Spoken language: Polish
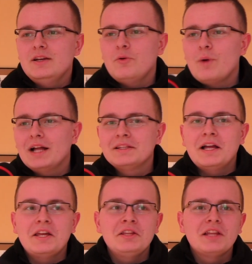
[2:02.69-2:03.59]

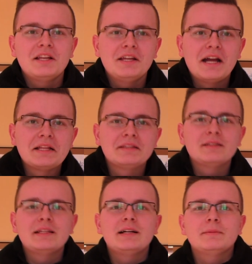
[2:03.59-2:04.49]
Ładna,
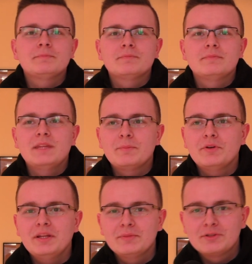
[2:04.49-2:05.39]
inteligentna, nie
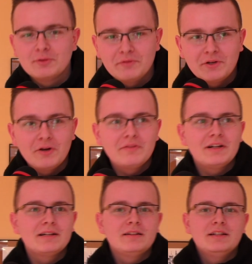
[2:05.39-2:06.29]
powinna być ludwikowa.